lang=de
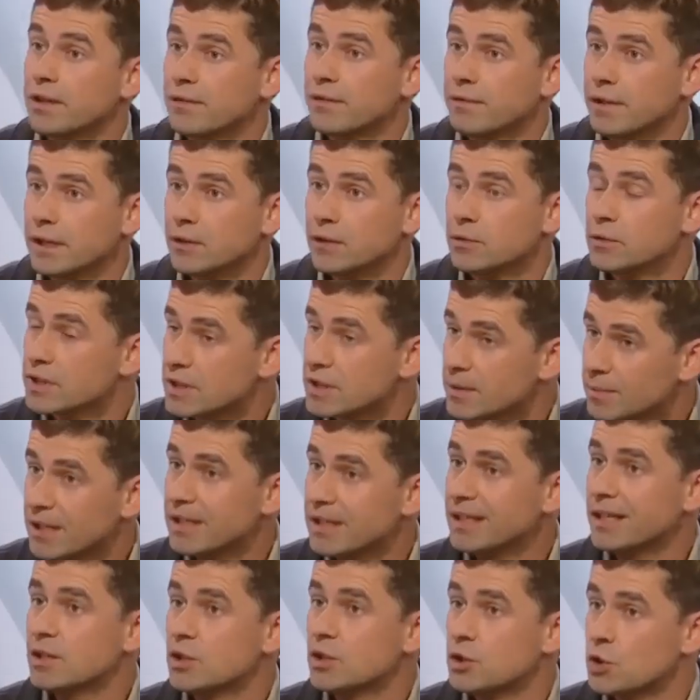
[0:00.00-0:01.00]
in der Welt und es gibt
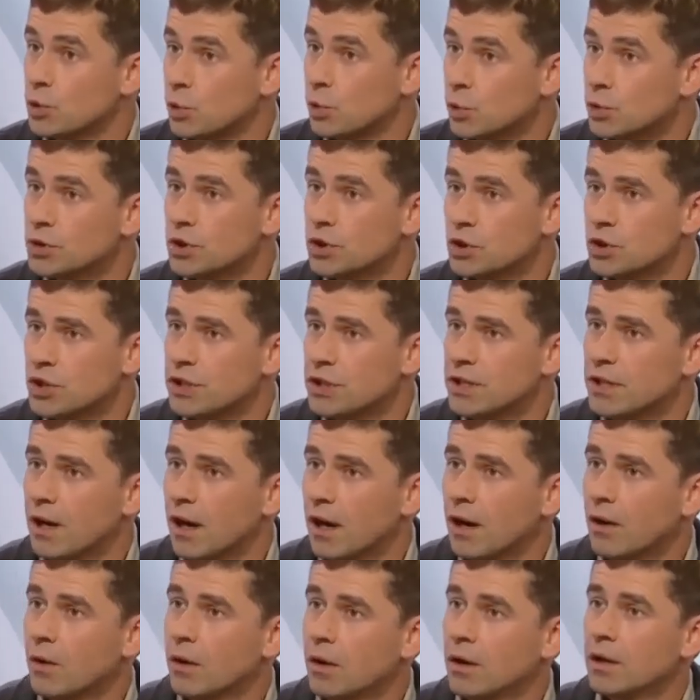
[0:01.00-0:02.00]
genetische
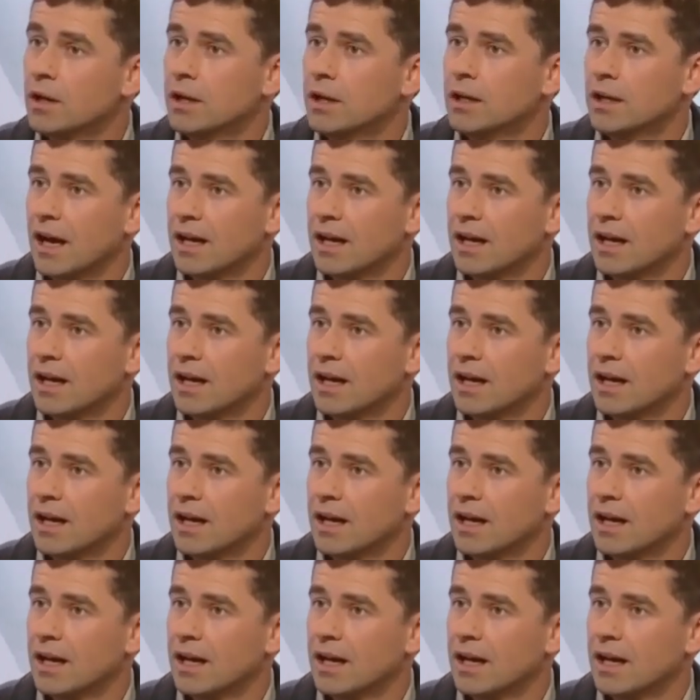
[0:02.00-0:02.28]
Unterschiede auch.